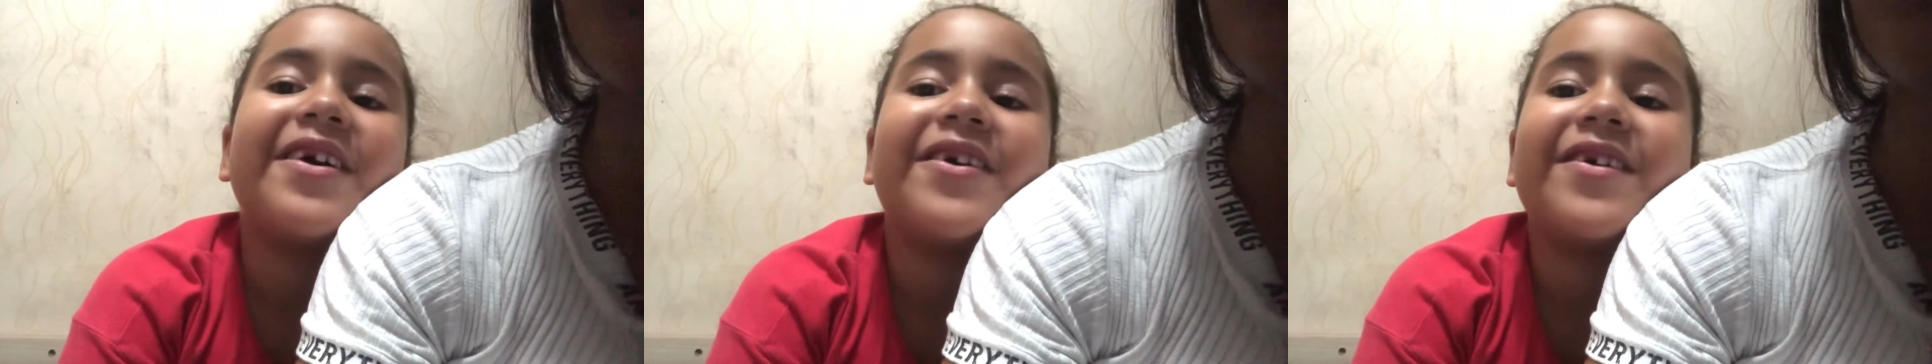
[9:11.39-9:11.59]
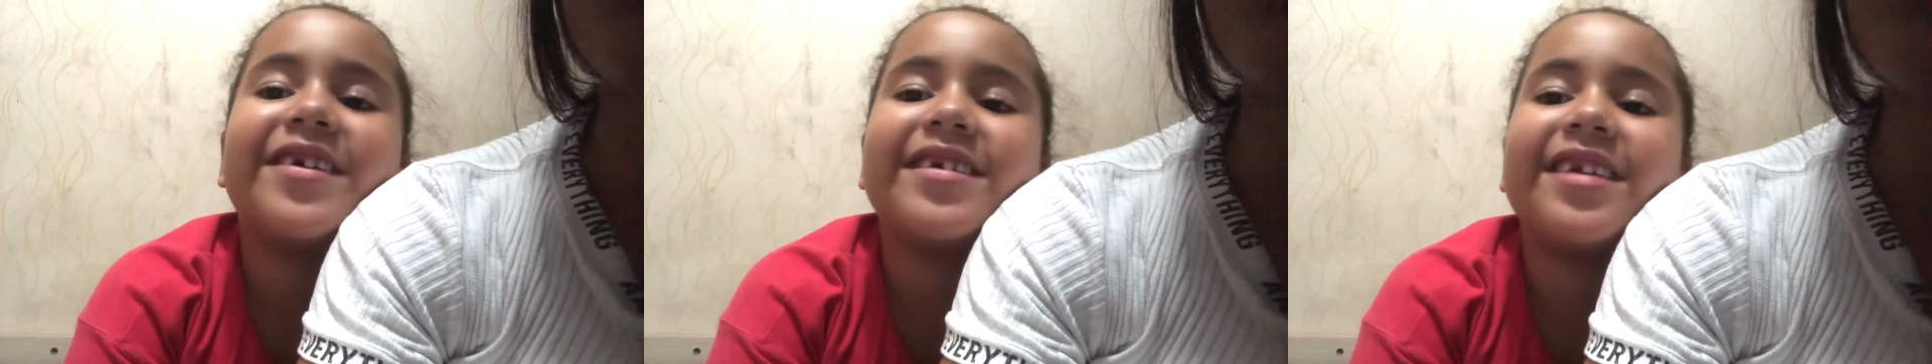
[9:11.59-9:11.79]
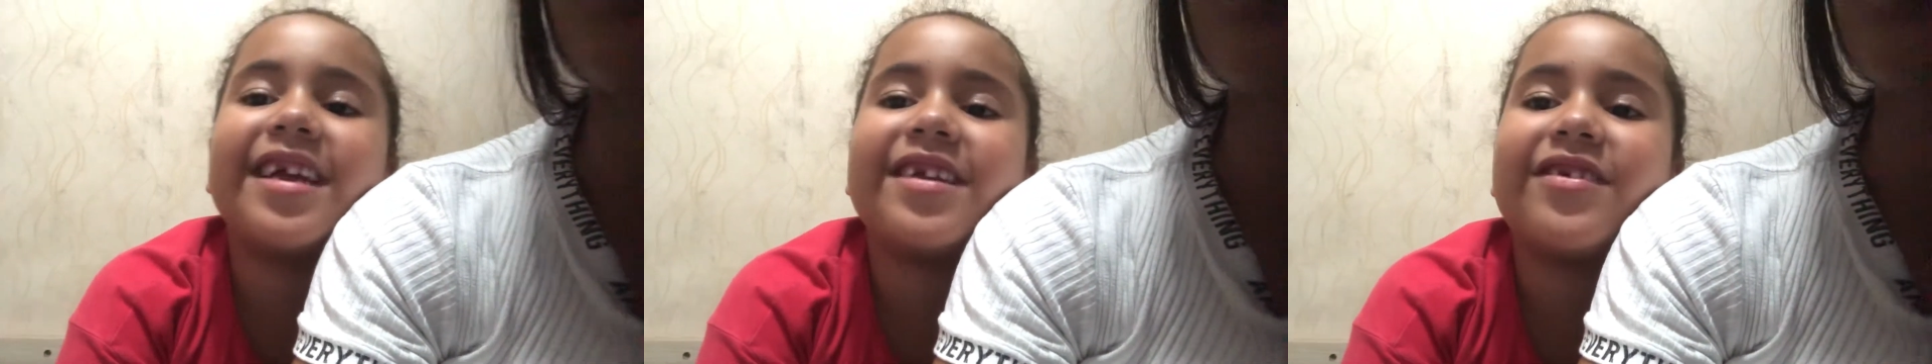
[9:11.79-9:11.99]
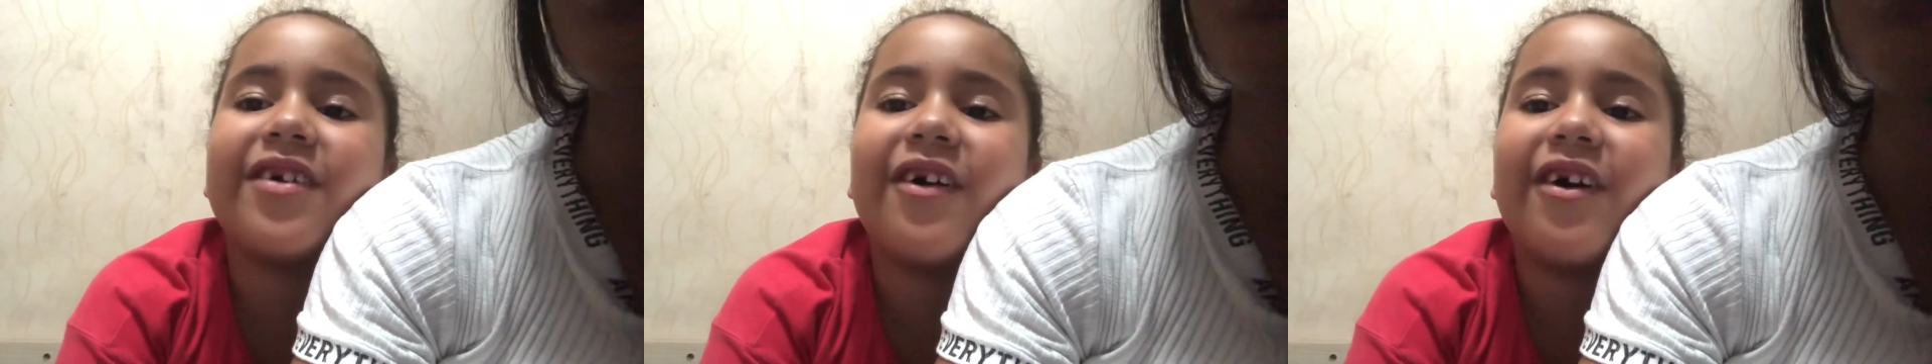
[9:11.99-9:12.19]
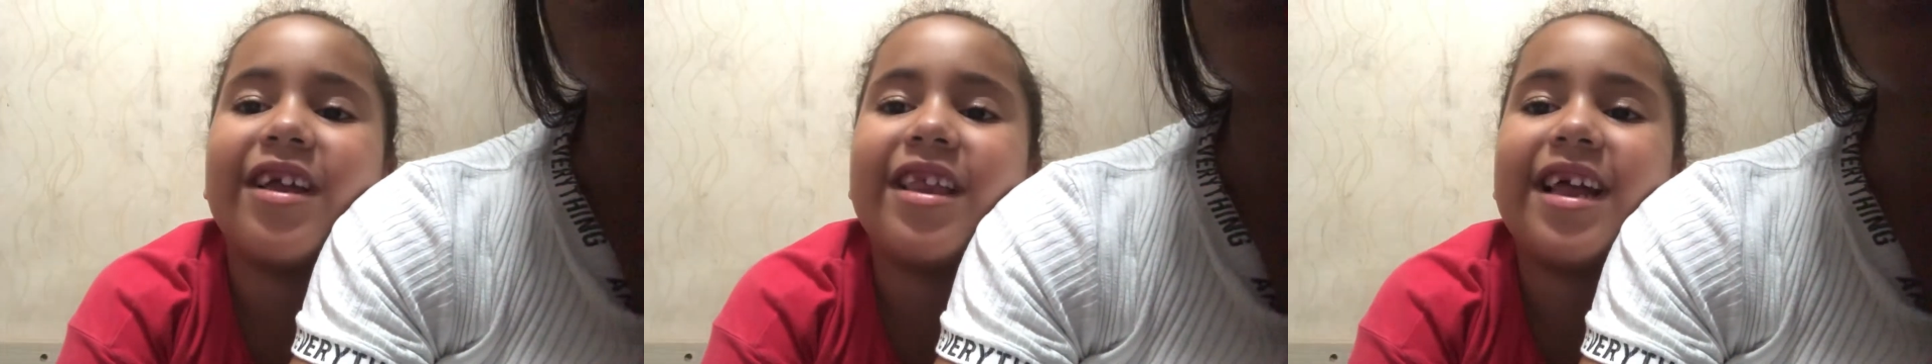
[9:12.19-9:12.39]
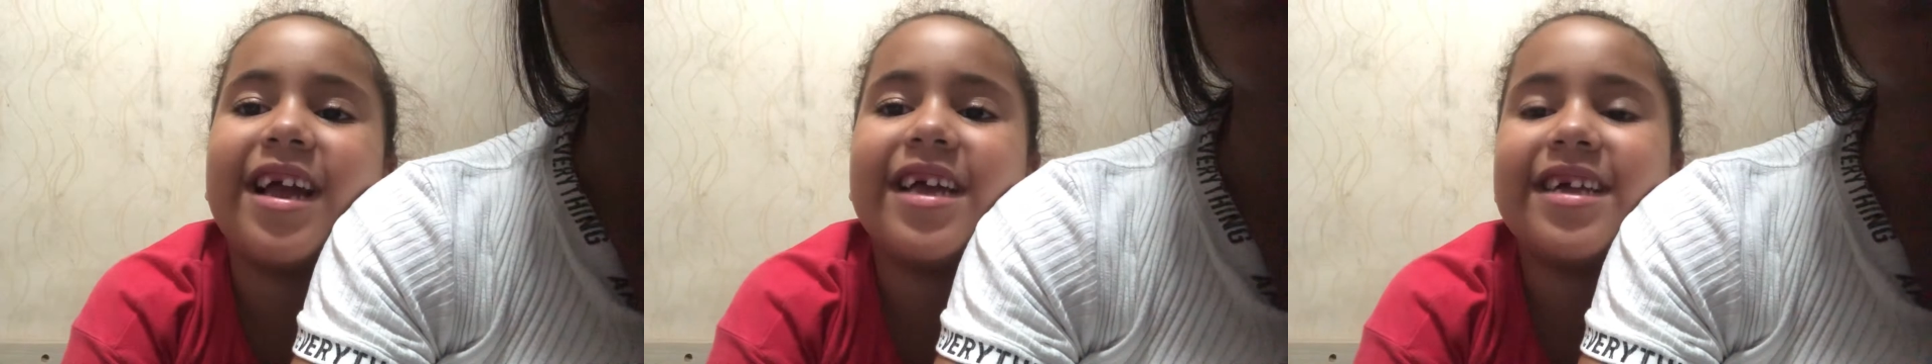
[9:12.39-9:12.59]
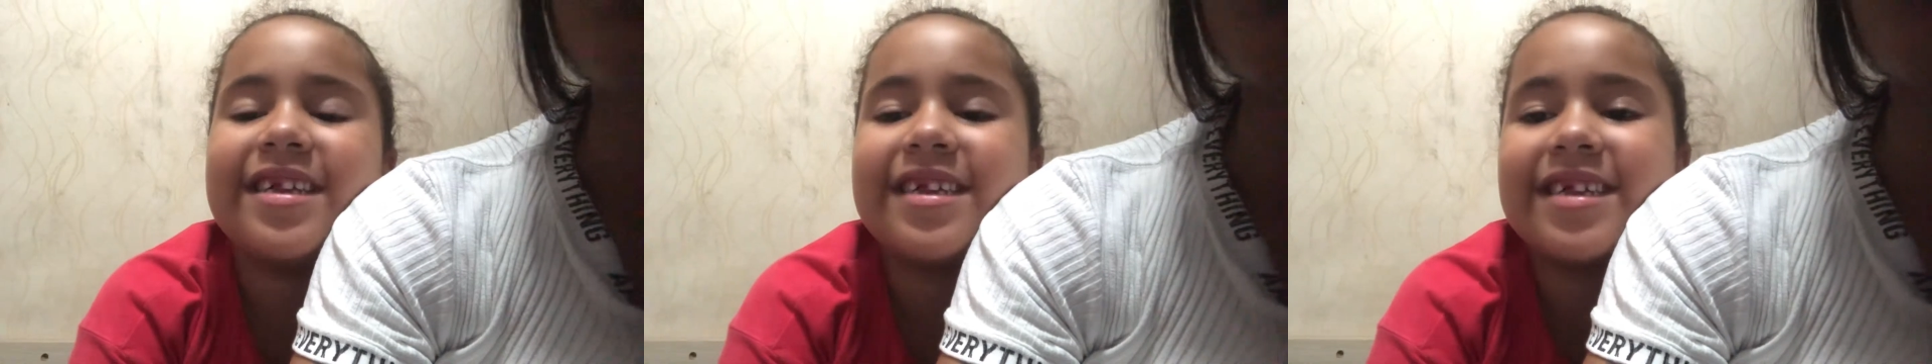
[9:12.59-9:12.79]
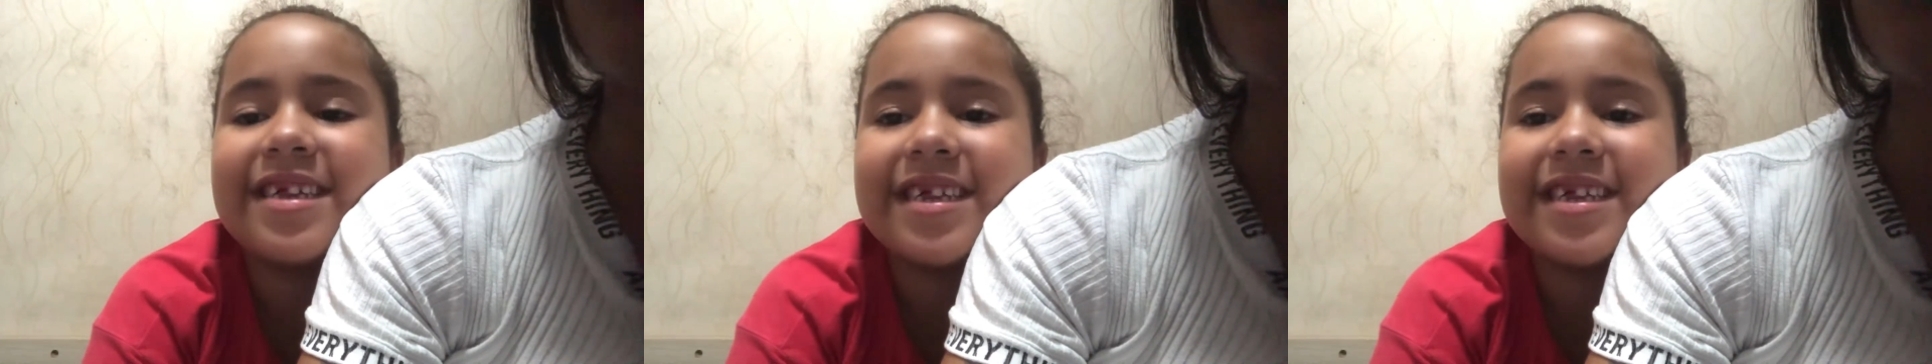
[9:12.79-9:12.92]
Oi gente, olha, esse